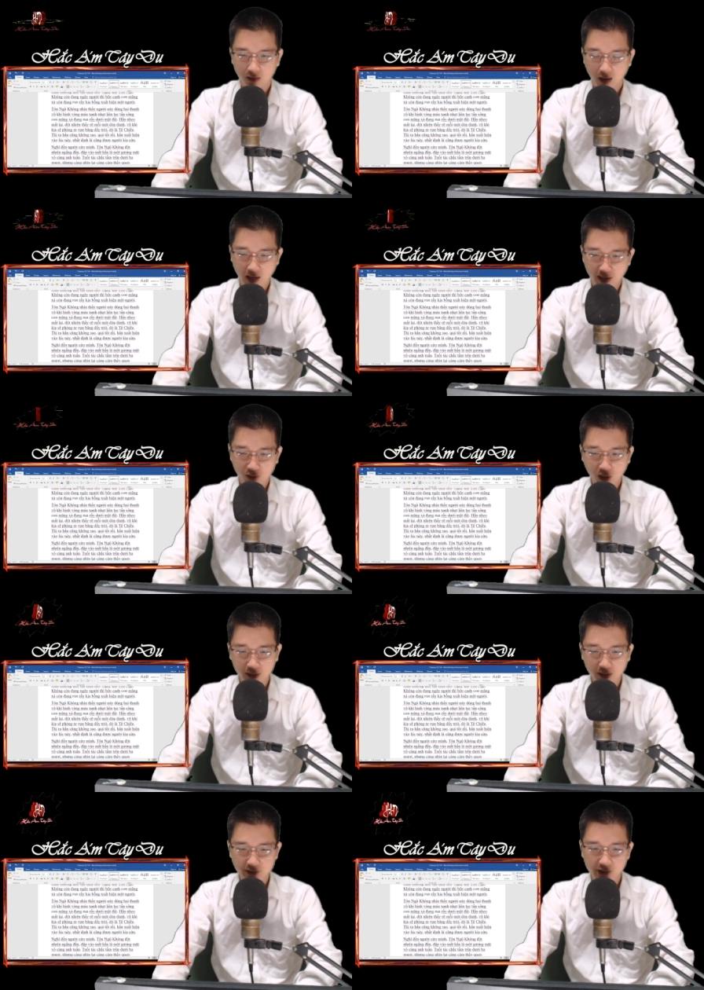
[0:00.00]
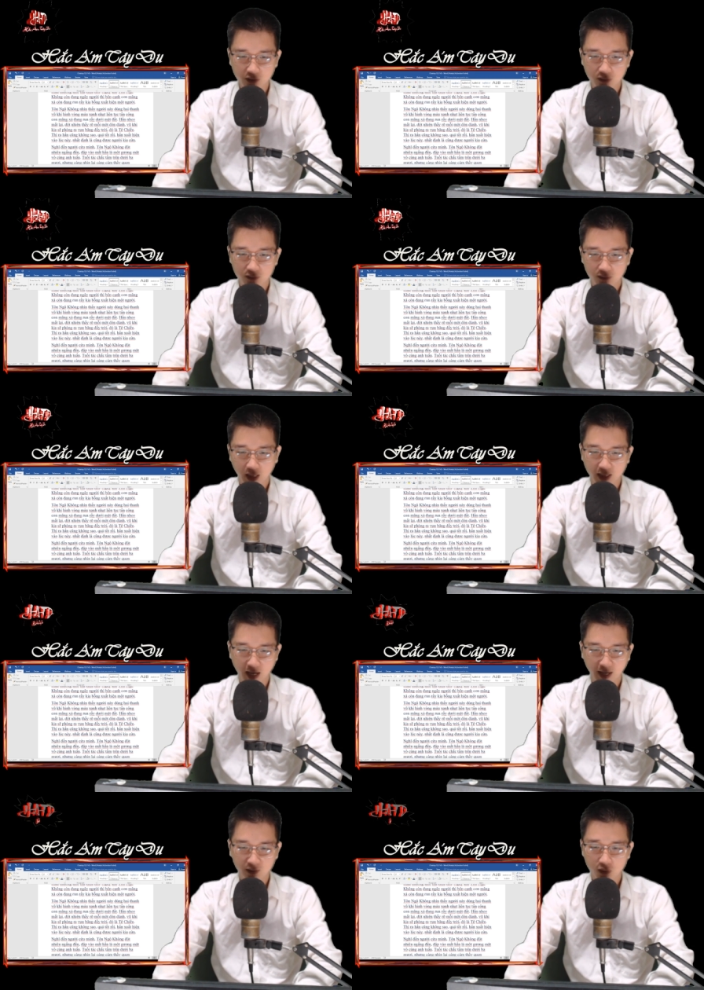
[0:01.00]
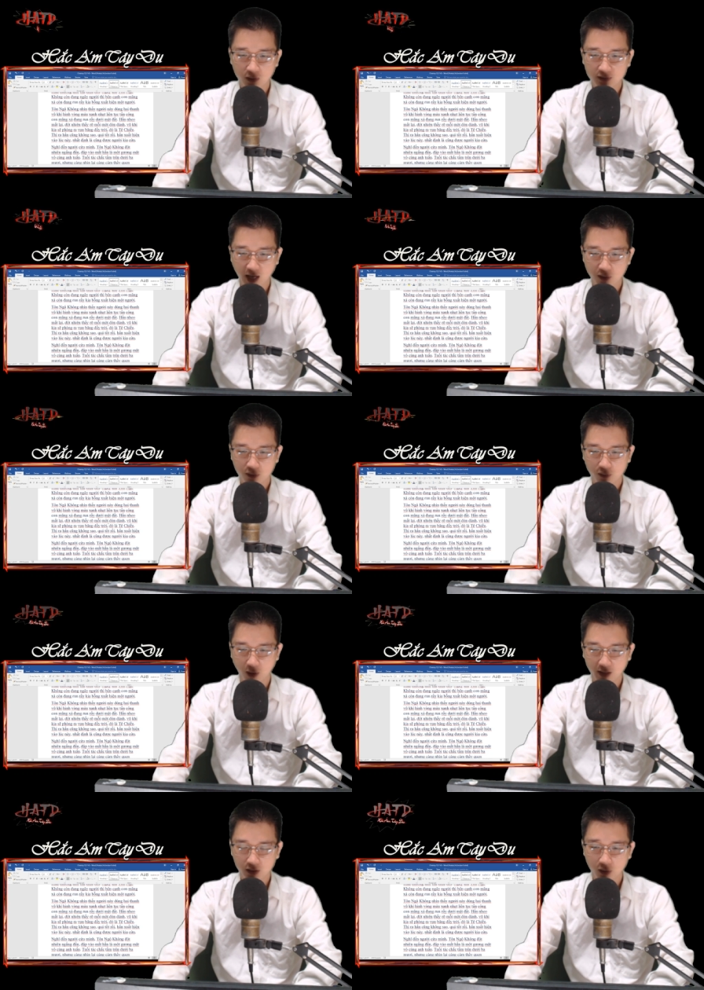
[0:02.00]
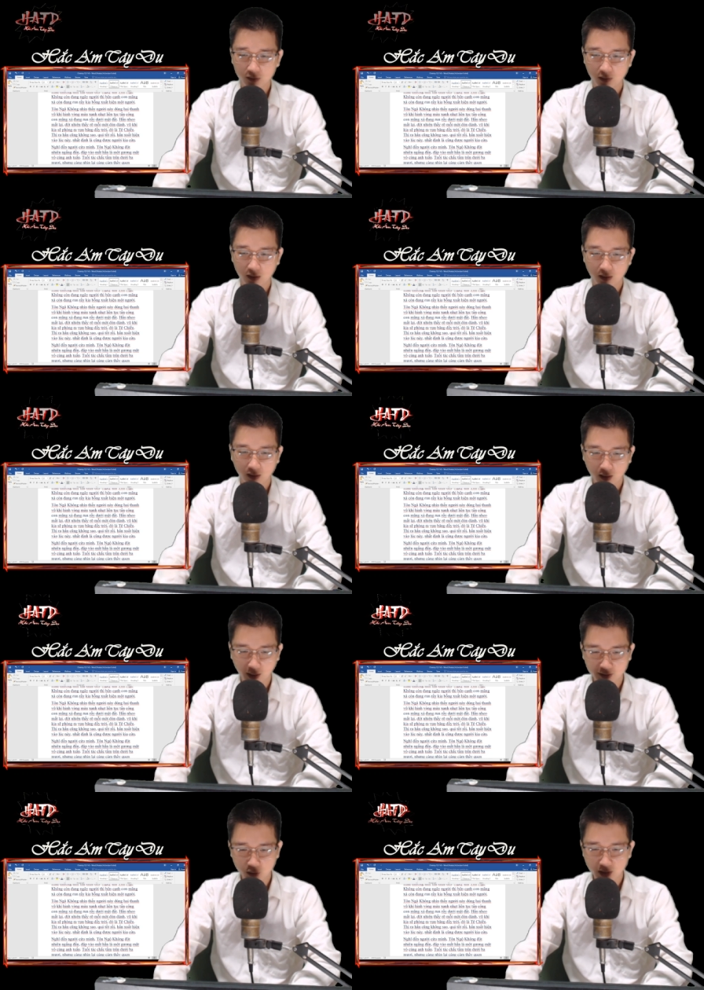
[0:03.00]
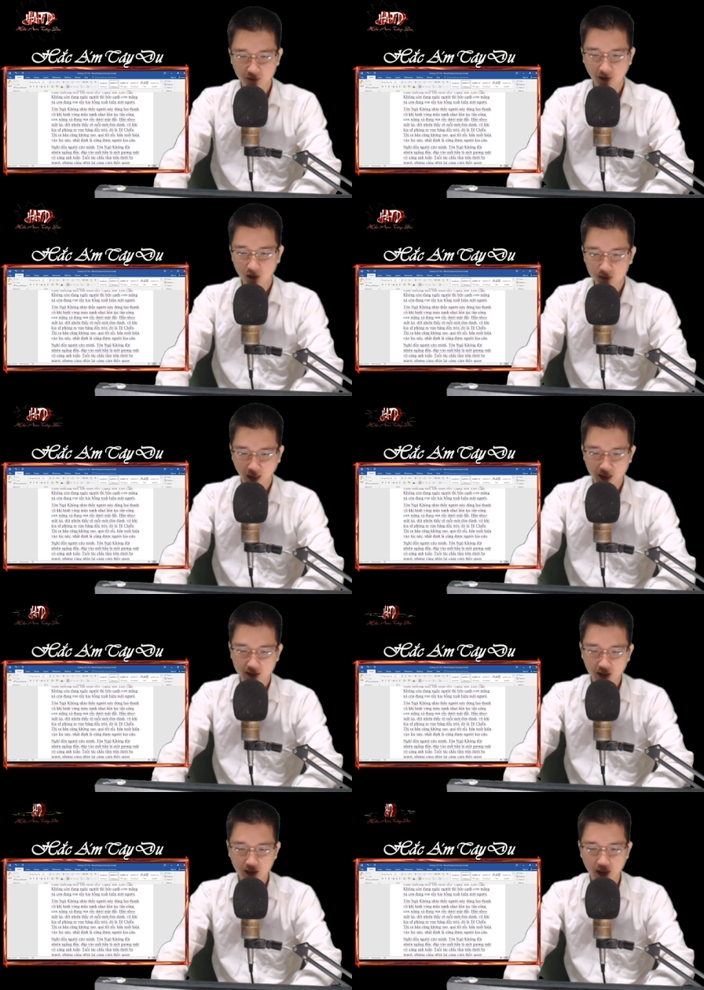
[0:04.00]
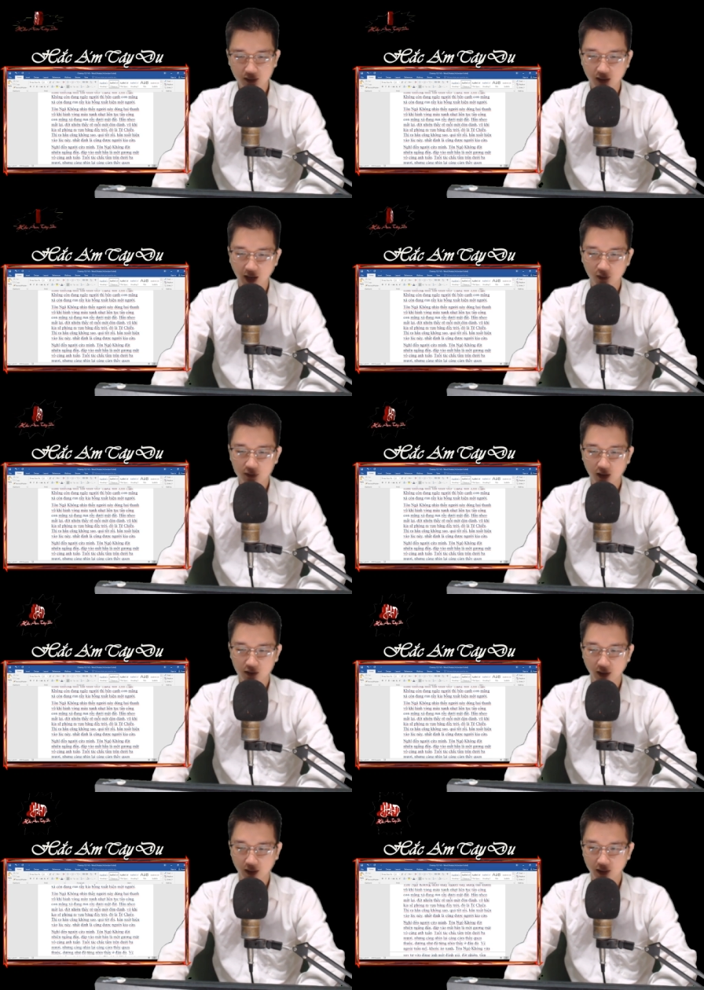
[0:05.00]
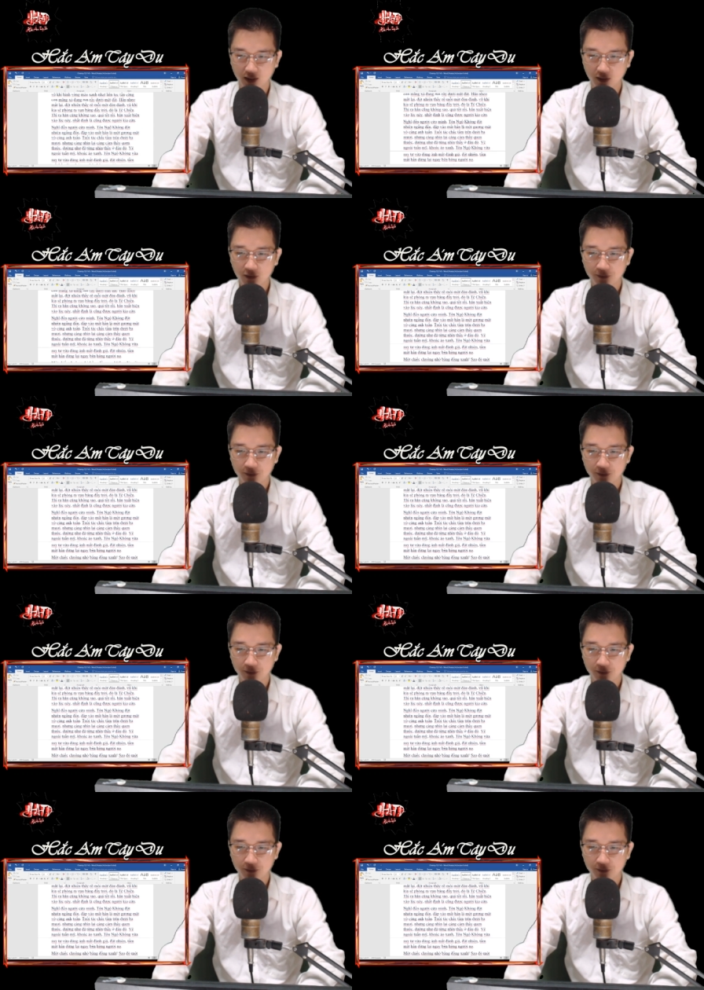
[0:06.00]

À đó là tê chiếu, thì ra hắn cũng không sao, quá tốt. Hắn xuất hiện vào lúc này nhất định là cũng được người kỳ cứu.